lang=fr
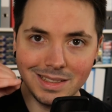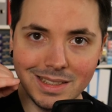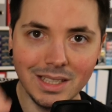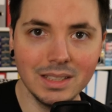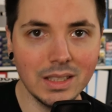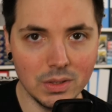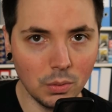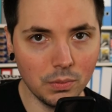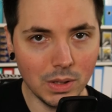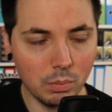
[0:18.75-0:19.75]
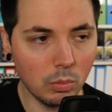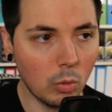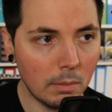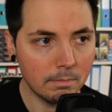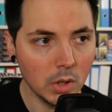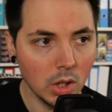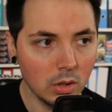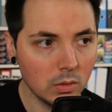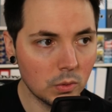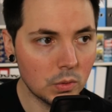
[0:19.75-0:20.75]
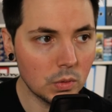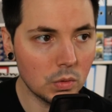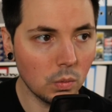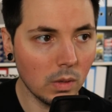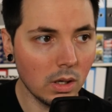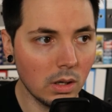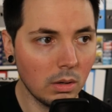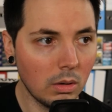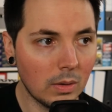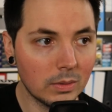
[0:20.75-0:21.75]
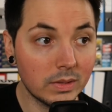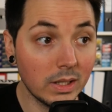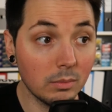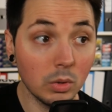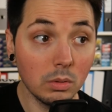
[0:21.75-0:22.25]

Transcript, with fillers: catastrophique pour moi. Que ce soit en termes